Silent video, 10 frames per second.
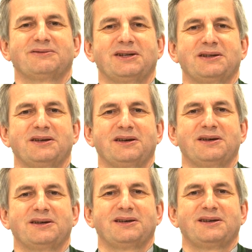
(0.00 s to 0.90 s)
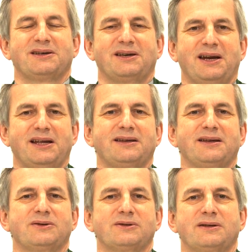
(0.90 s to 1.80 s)
Wenn die
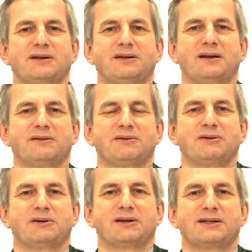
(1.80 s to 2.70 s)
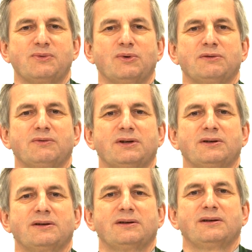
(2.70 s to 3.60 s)
Geräteindustrie dann gezwungen
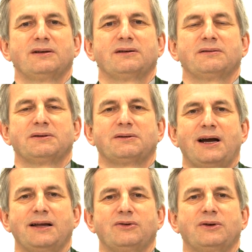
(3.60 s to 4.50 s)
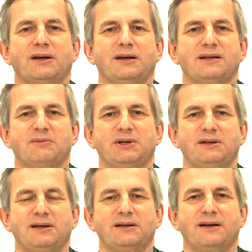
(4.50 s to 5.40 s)
wird, Radiogeräte
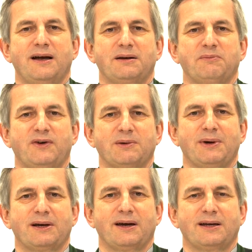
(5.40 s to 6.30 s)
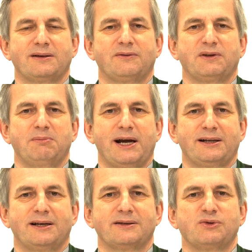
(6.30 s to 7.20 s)
mit digitaler Empfangbarkeit auf dem
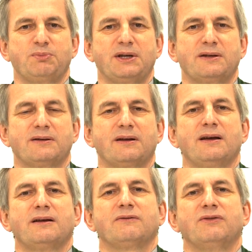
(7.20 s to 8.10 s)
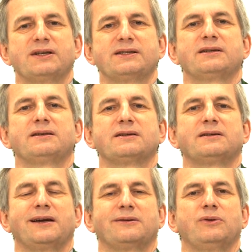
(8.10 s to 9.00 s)
Markt anzubieten, wird sich diese
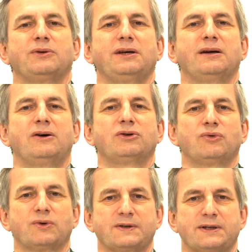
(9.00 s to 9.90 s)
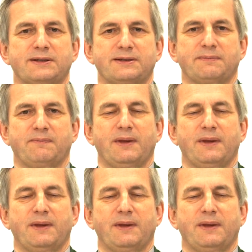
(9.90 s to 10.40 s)
Technologie auch durchsetzen.